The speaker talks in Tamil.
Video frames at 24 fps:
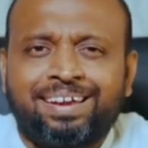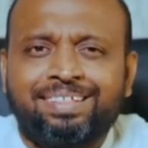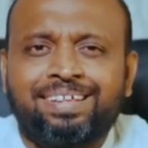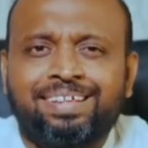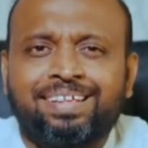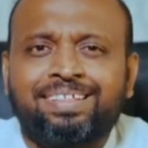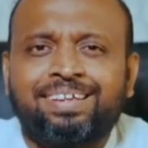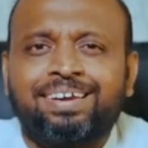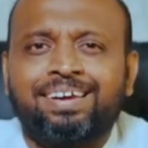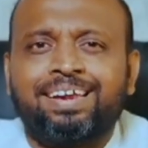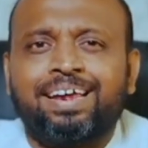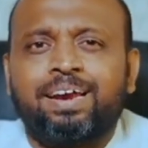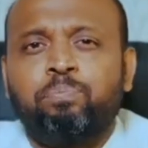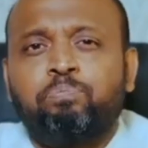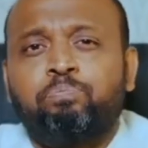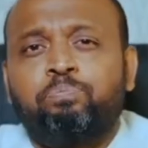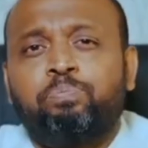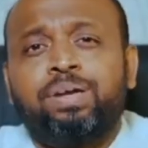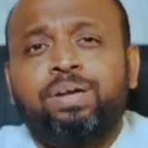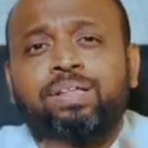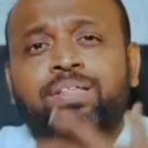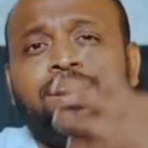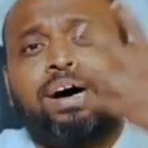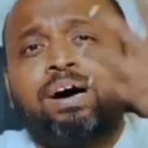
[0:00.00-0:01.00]
இருந்தது என்றால்
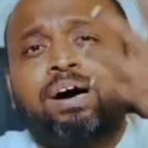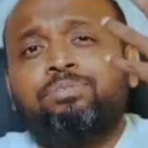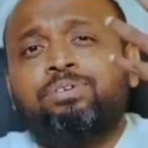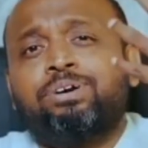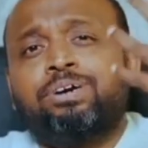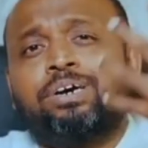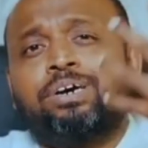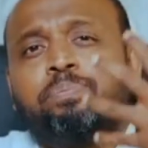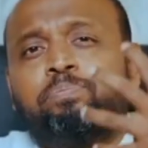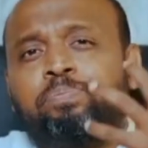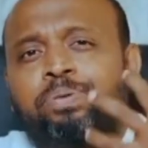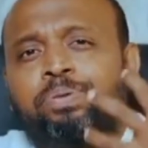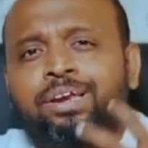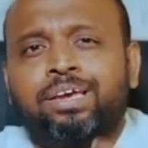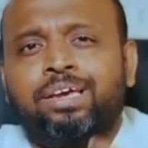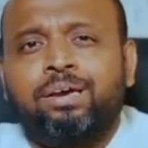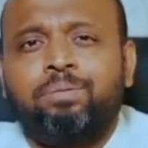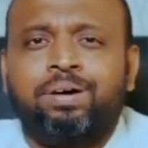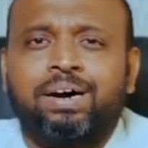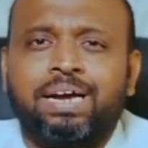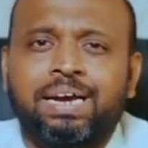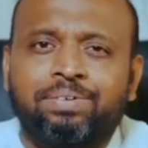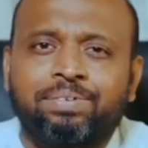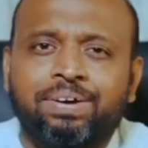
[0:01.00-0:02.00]
பிதாவுக்கு
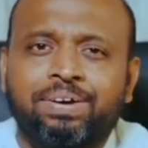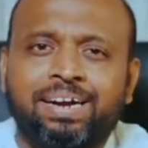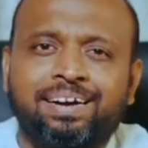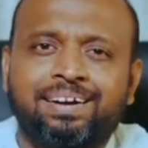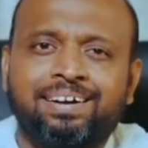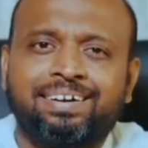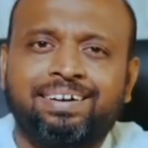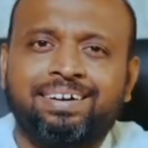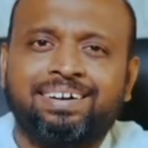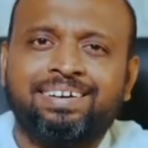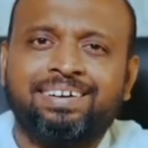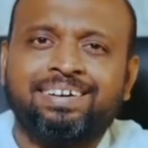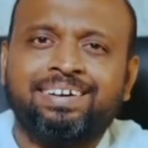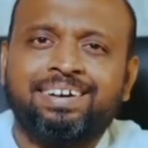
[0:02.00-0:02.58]
பிரியமானவைகள்